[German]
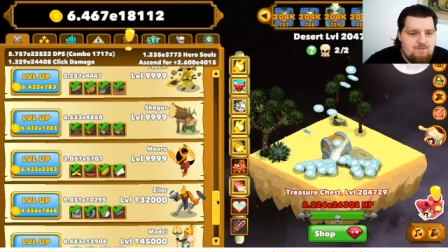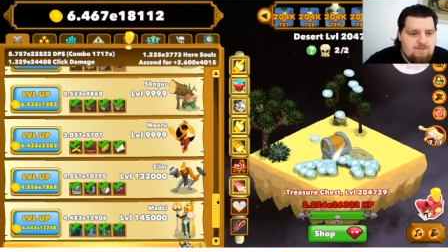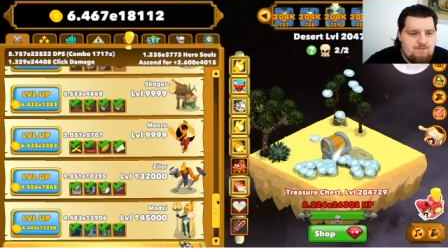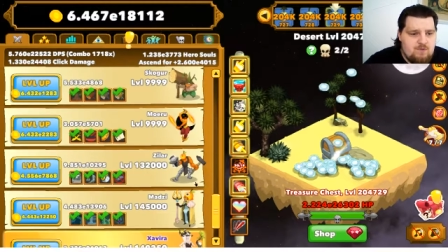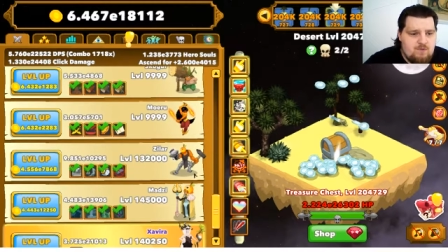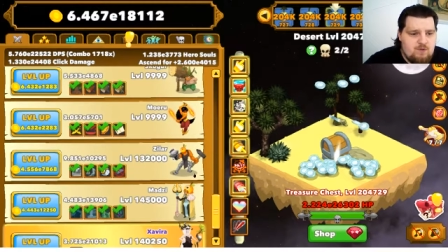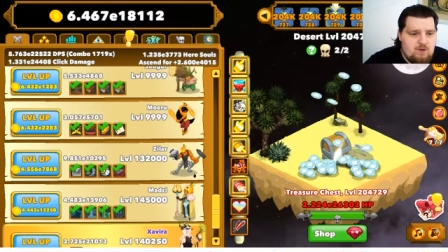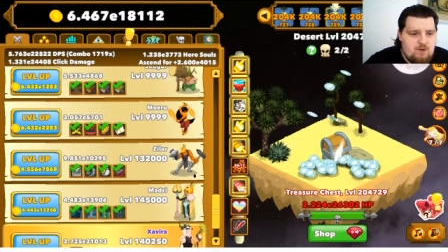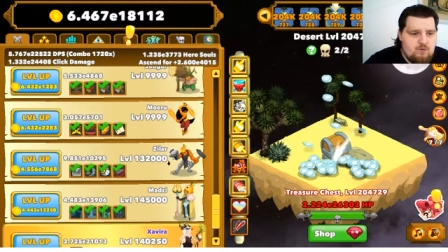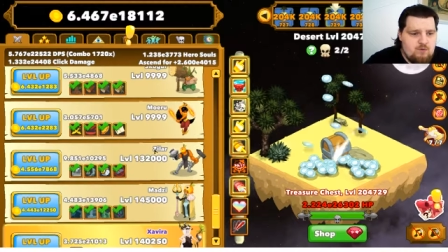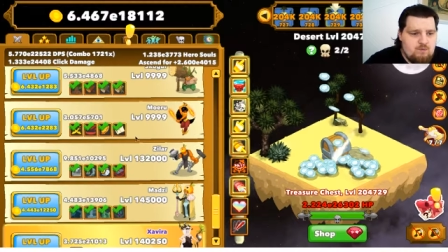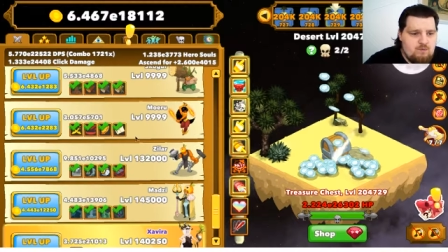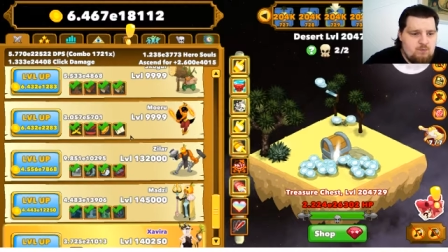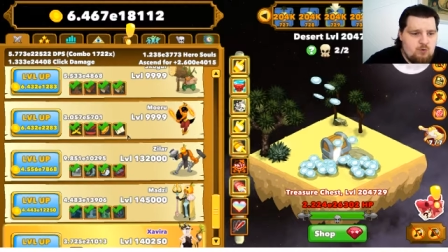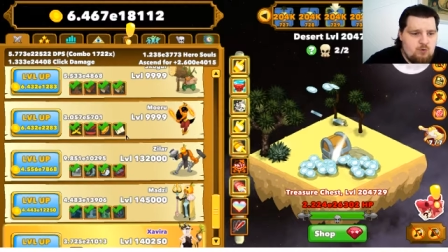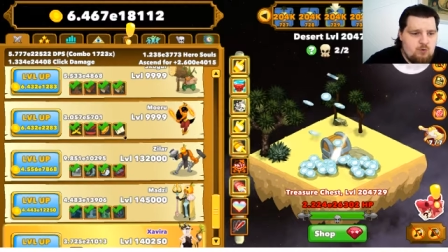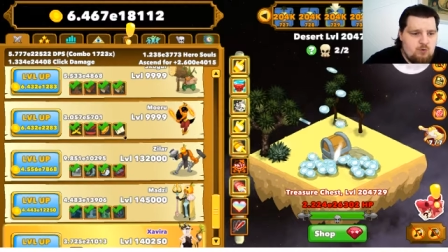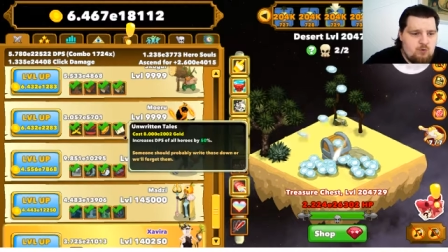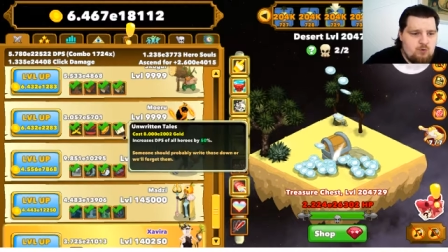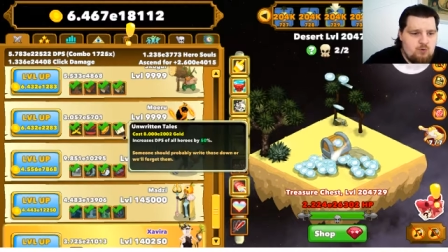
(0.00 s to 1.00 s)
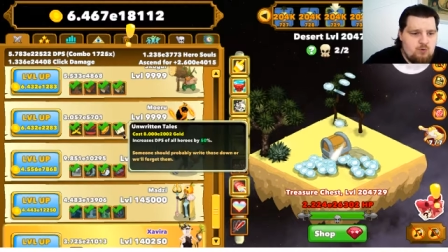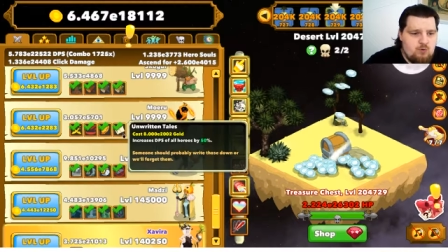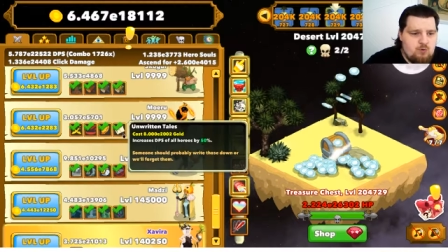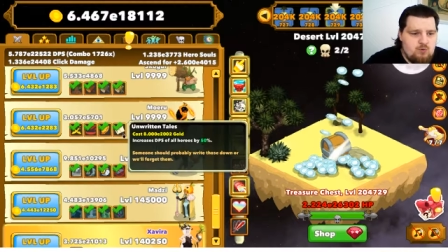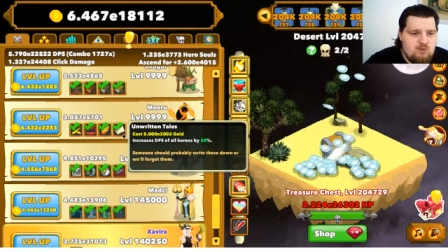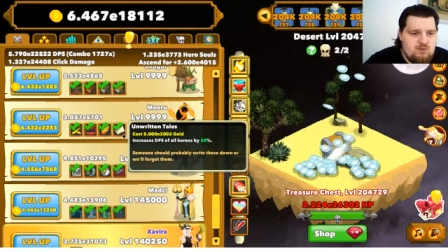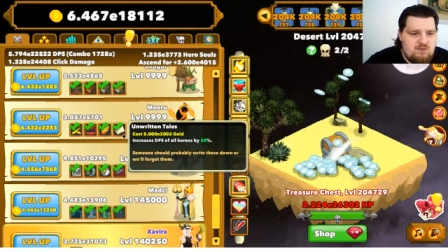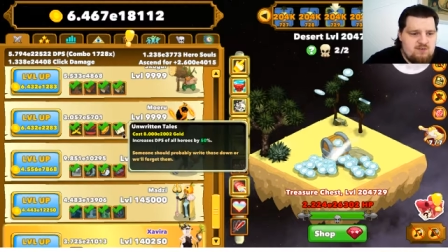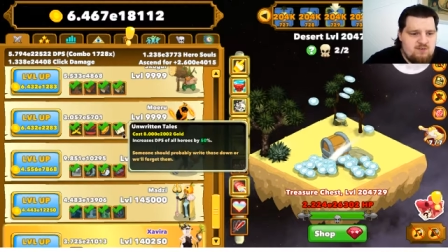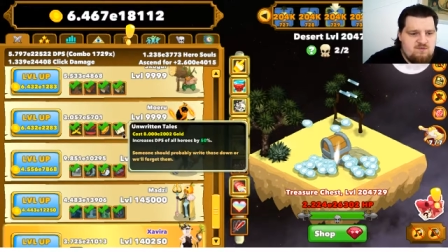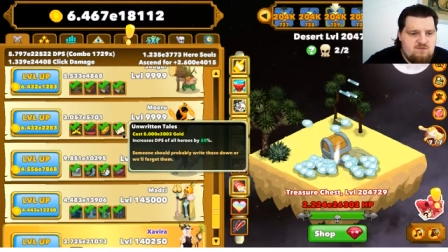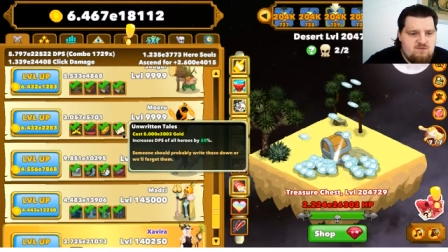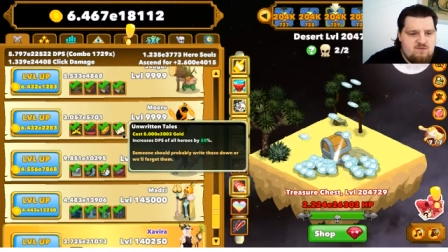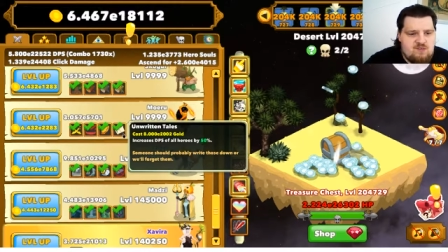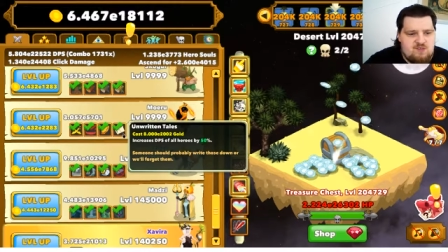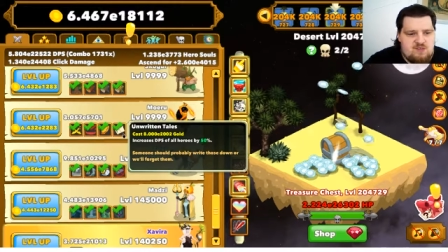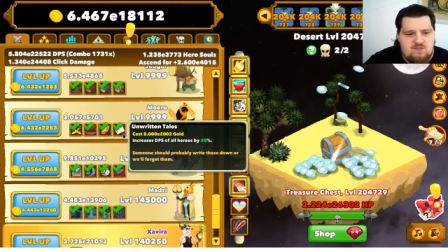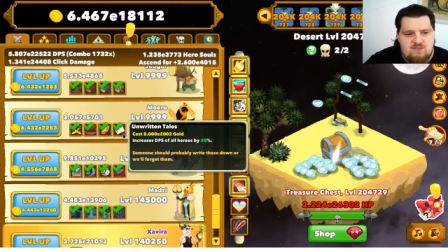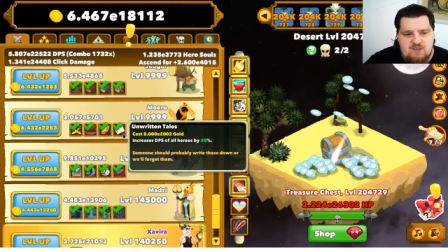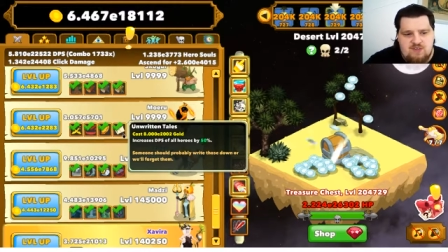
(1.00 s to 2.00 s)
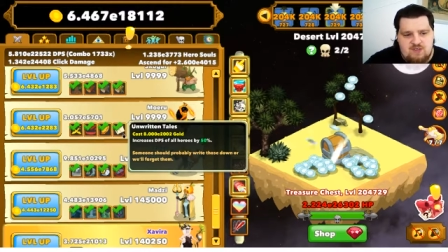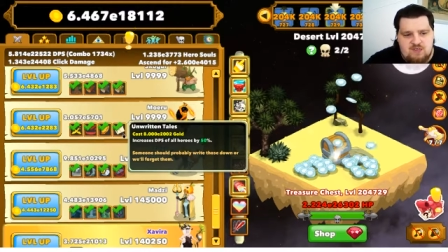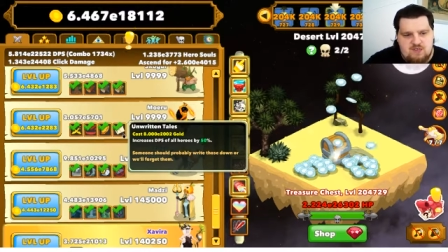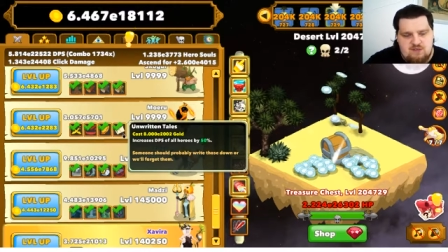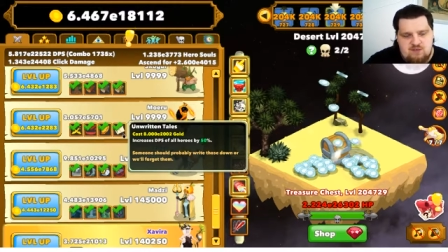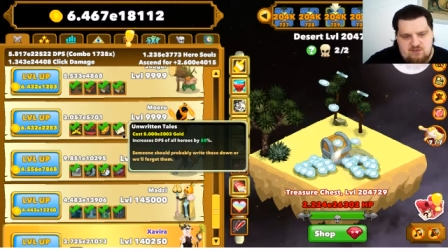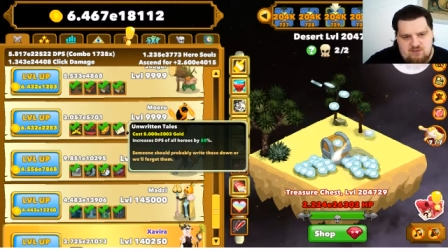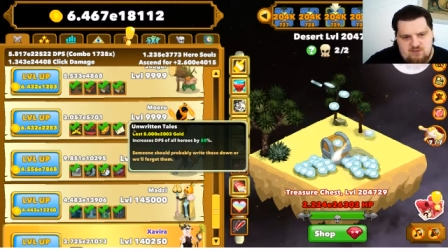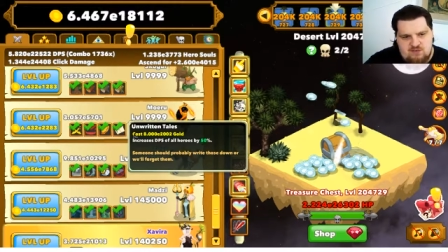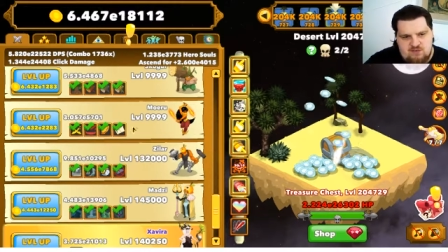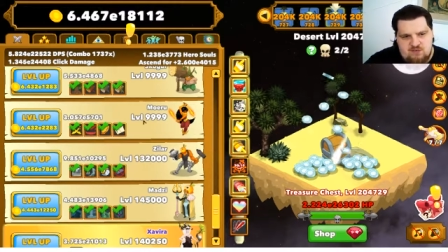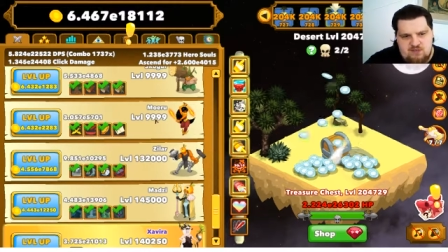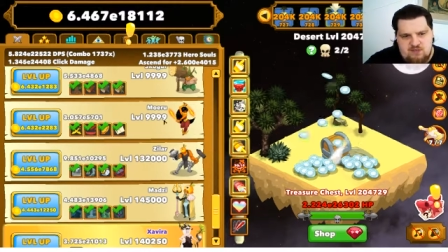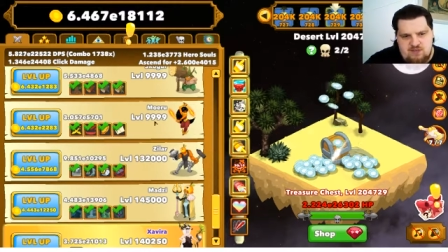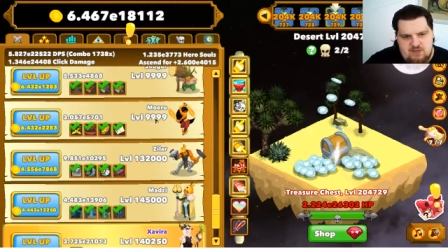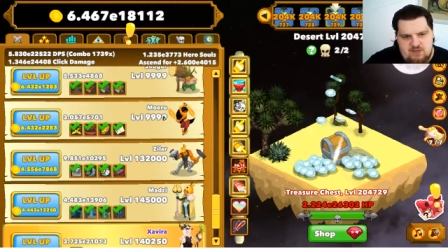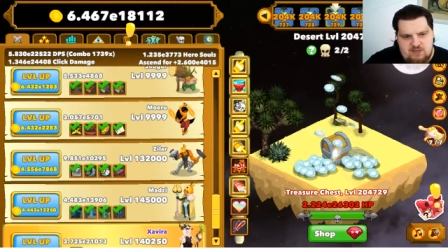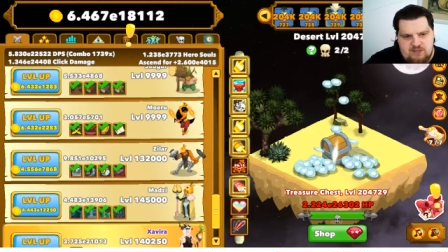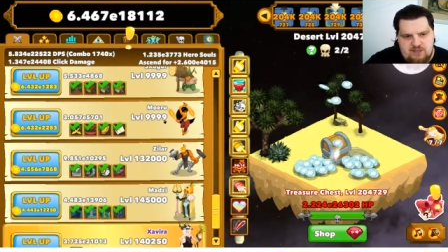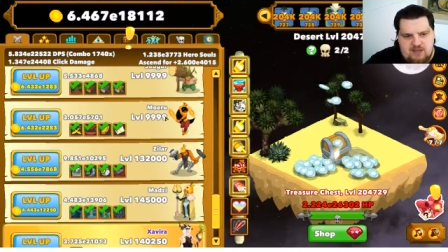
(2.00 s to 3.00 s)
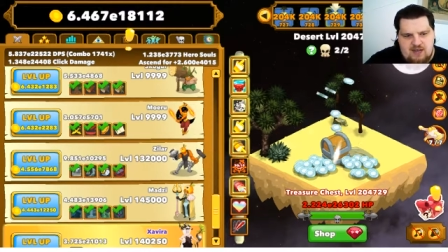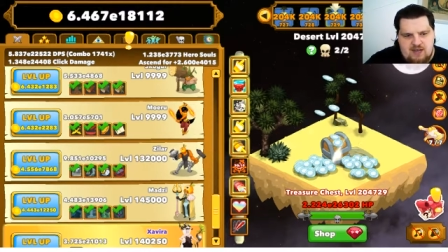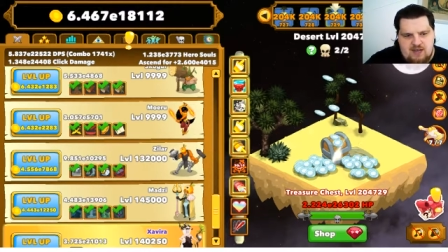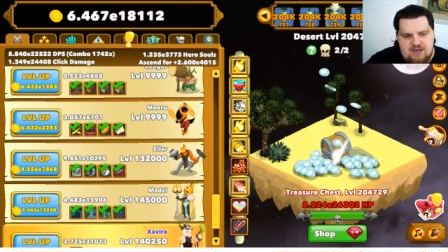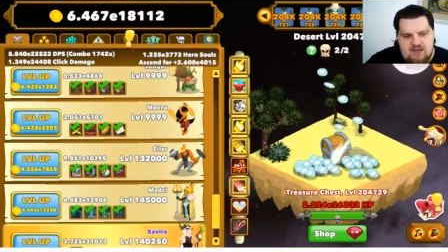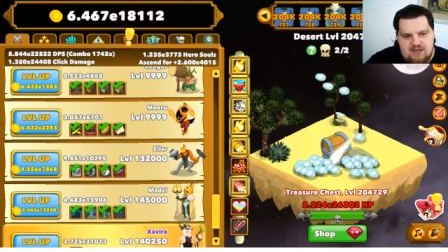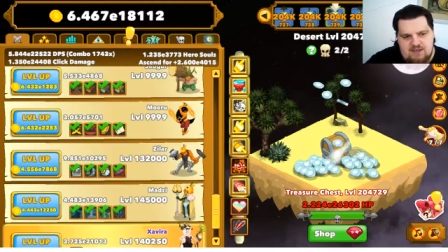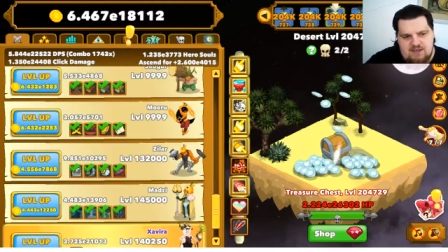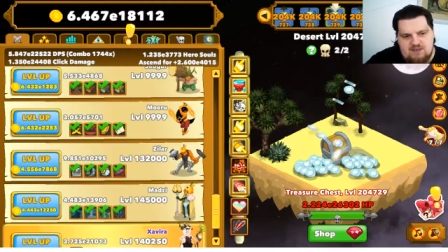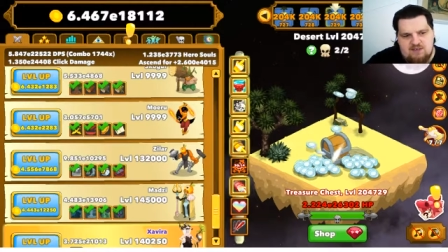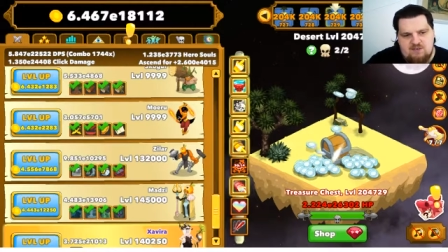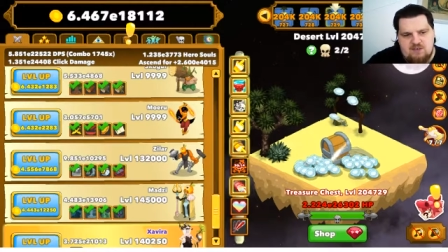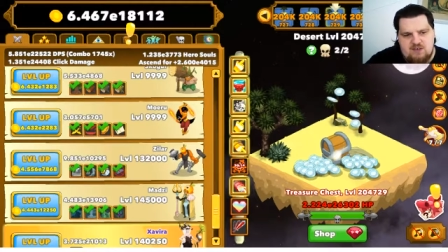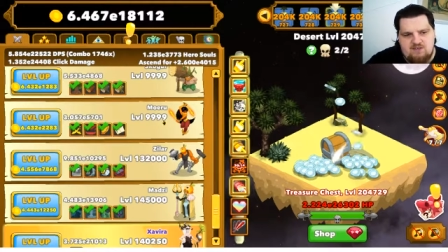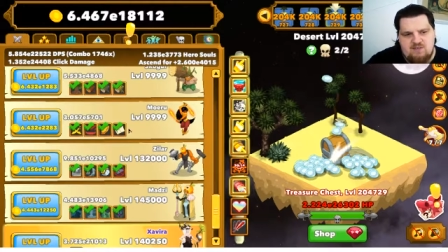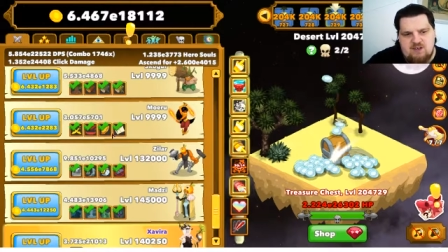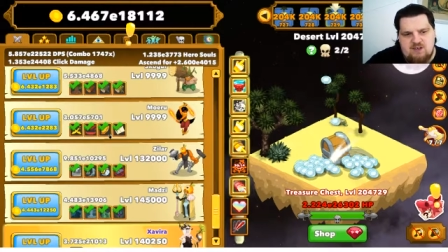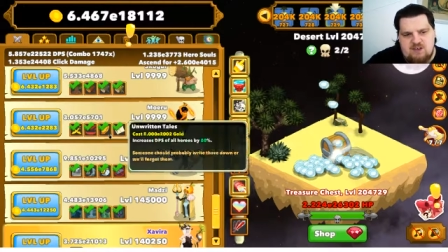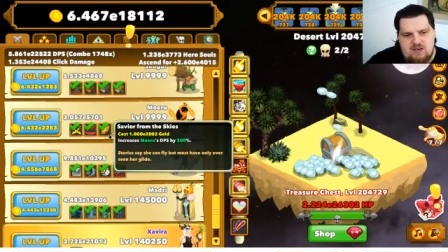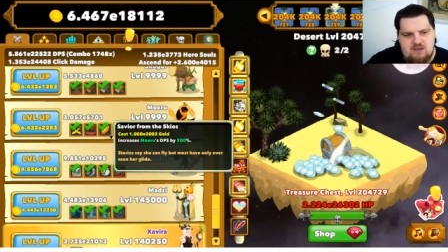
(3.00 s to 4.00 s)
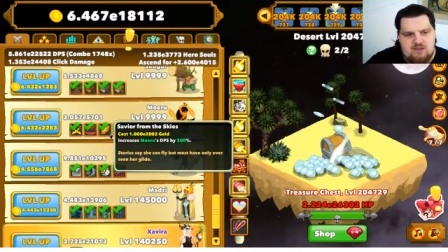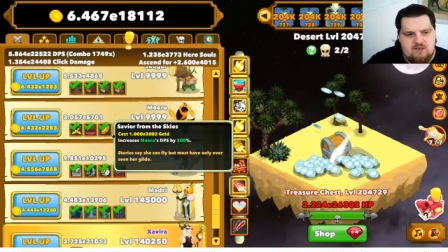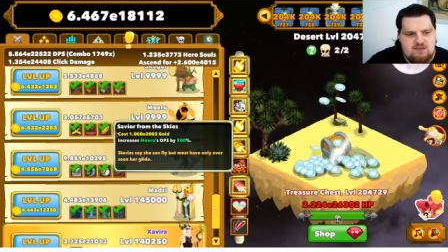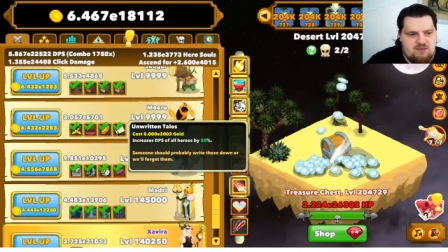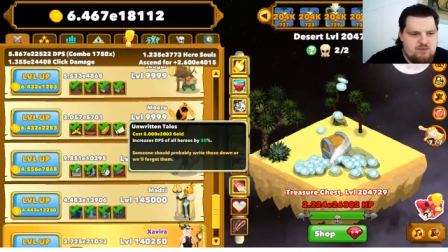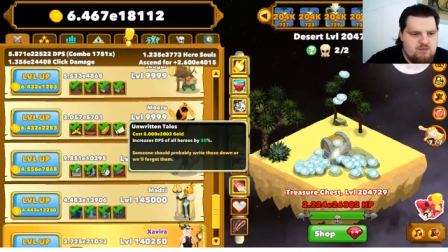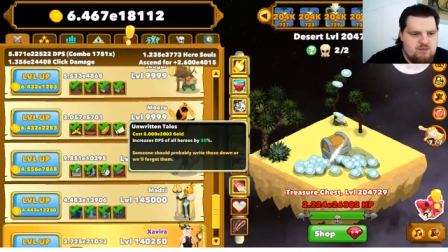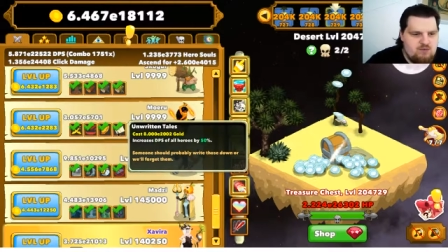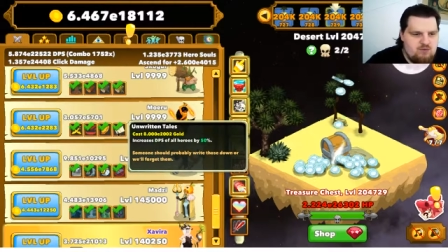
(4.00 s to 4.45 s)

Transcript: und Mooru, das ist, die, wie gesagt, die ist halt die allererste, die wir halt ne,